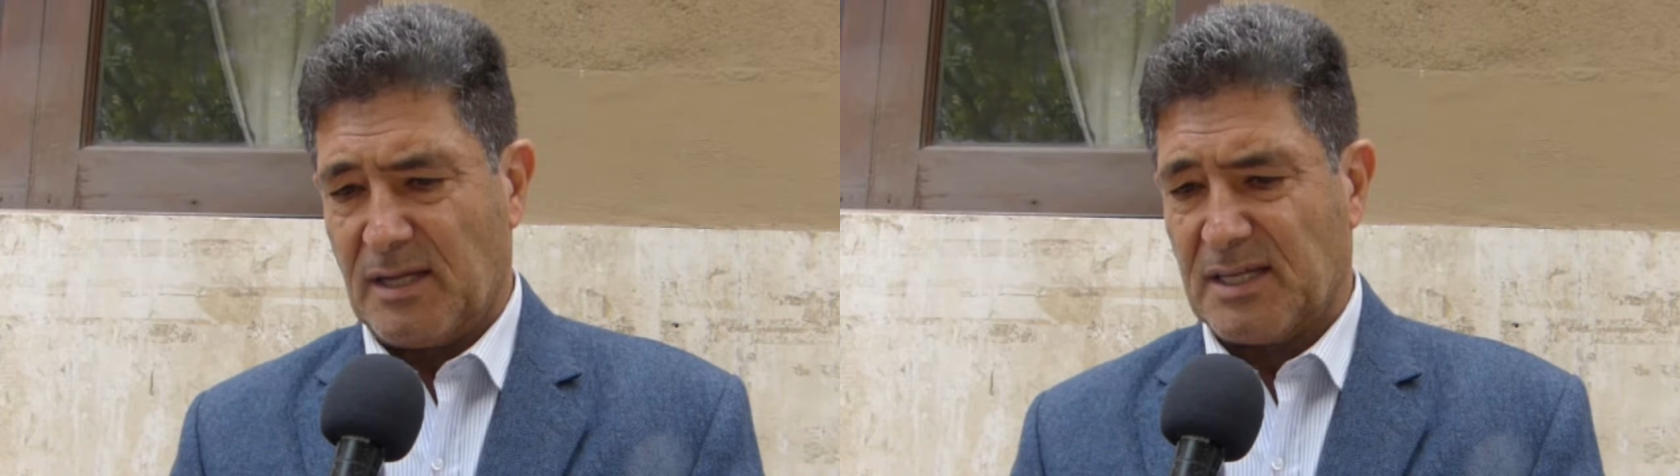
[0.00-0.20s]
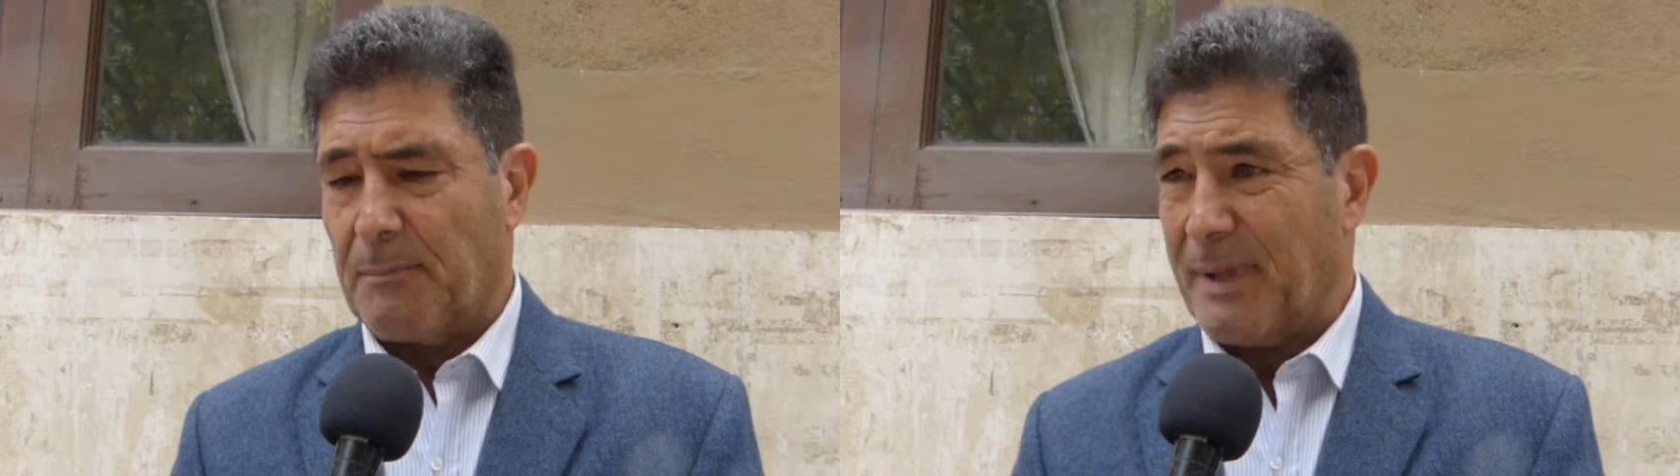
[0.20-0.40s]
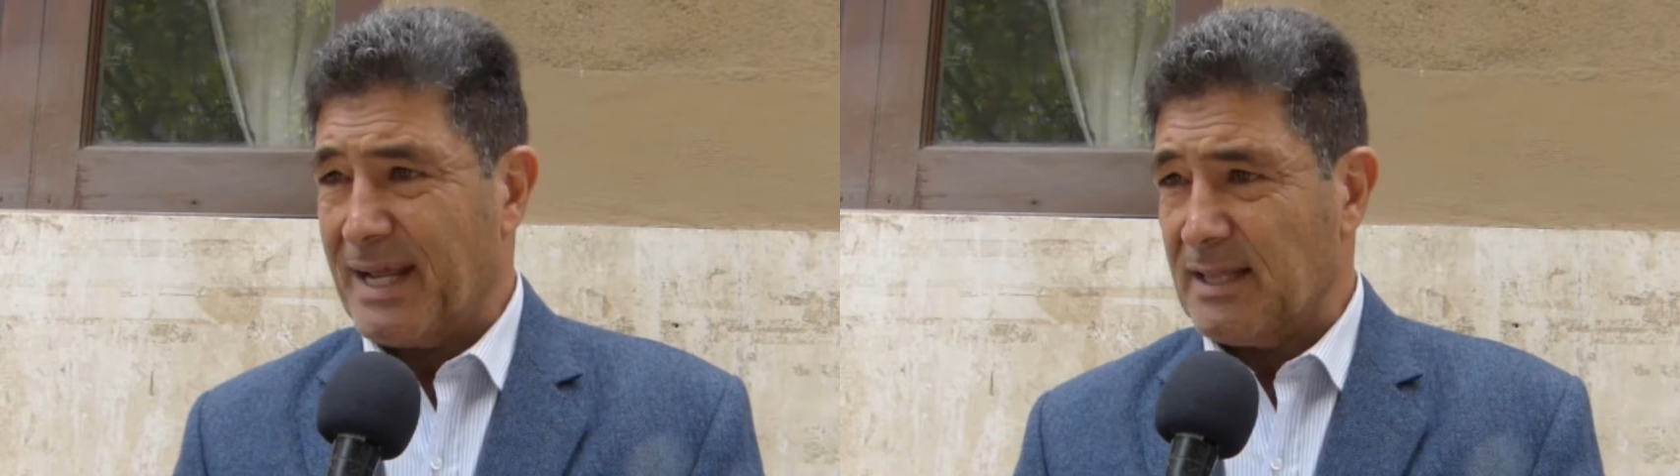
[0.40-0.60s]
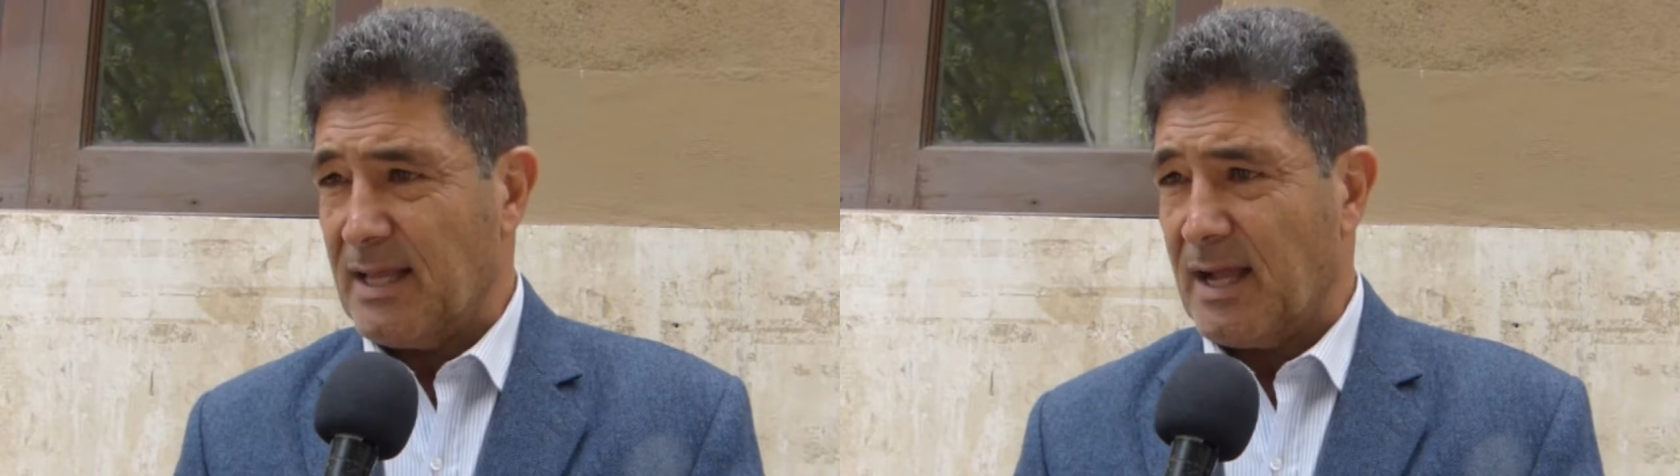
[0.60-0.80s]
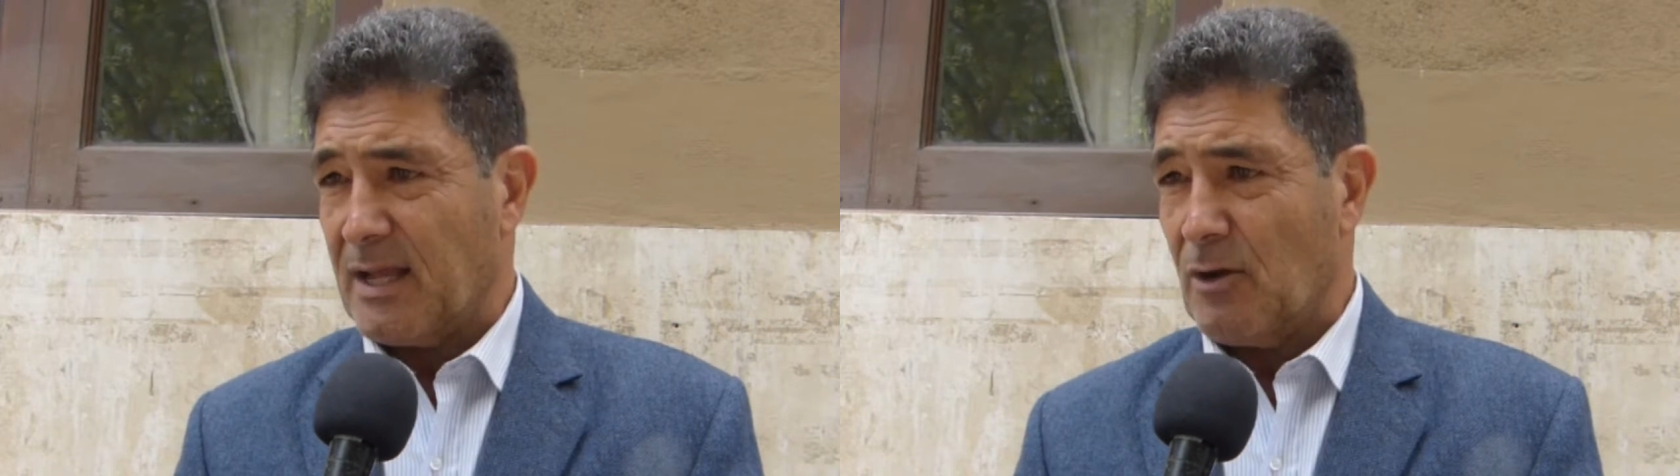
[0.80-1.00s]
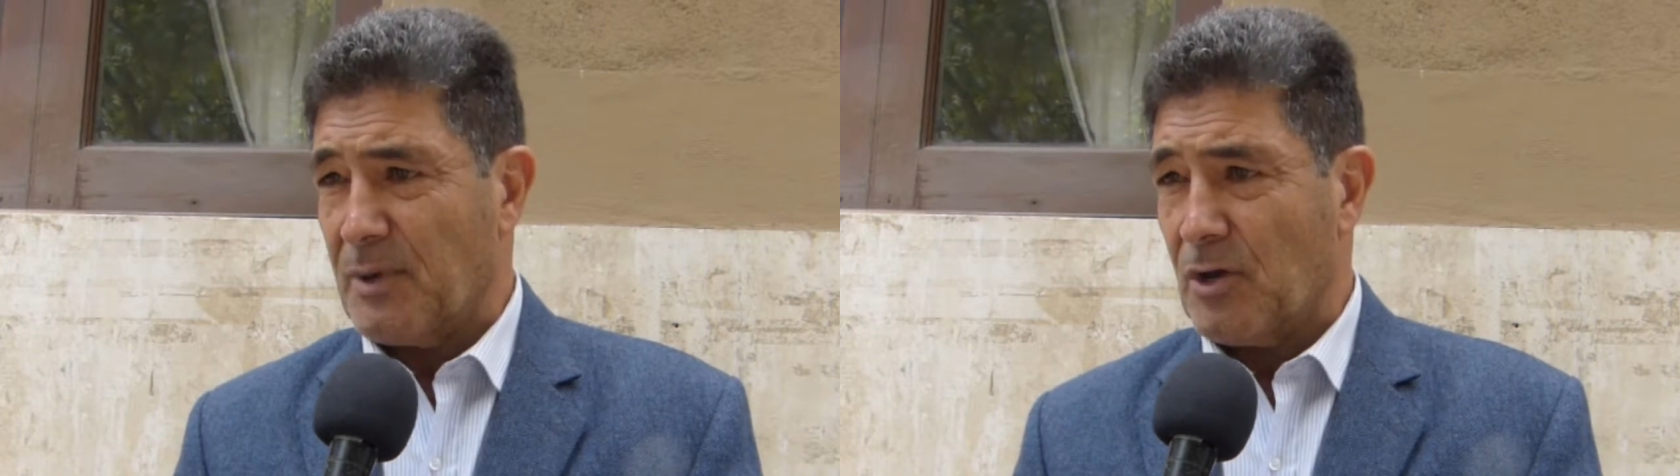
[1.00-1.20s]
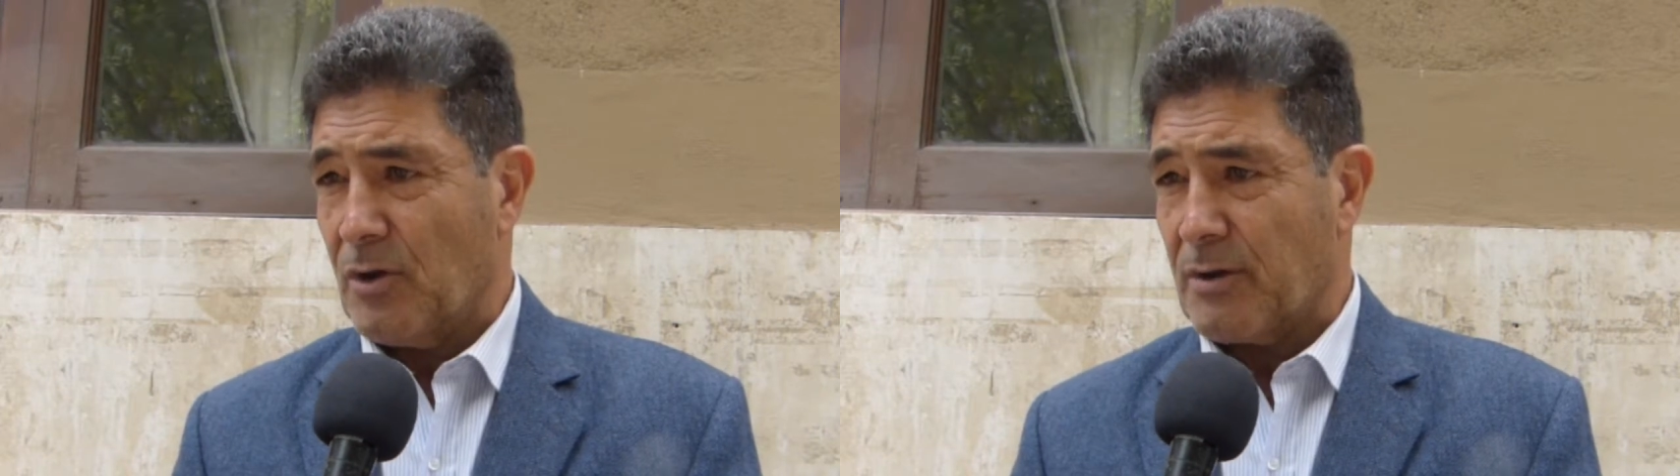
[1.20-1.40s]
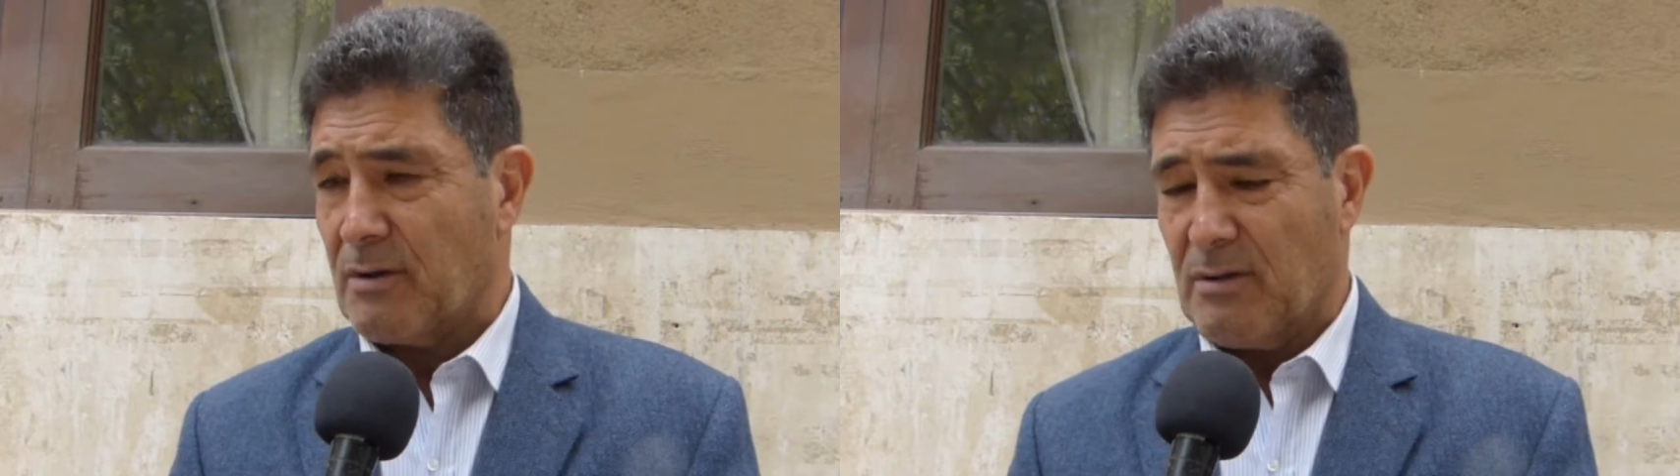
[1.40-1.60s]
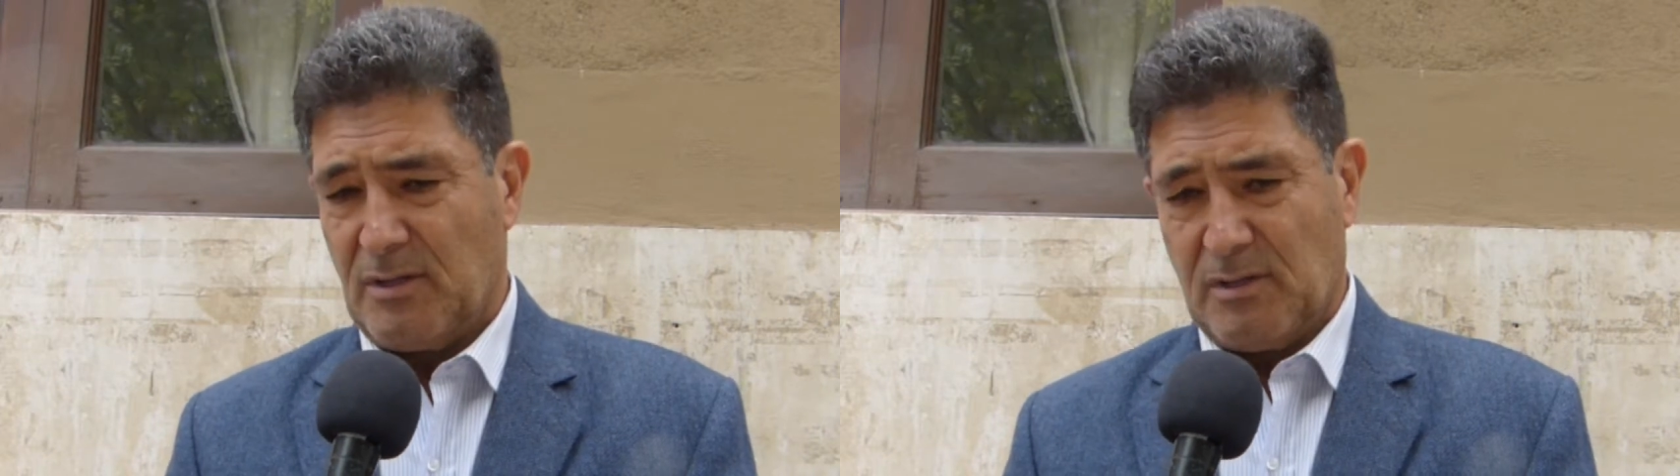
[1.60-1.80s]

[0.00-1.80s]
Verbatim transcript: esa práctica que a lo mejor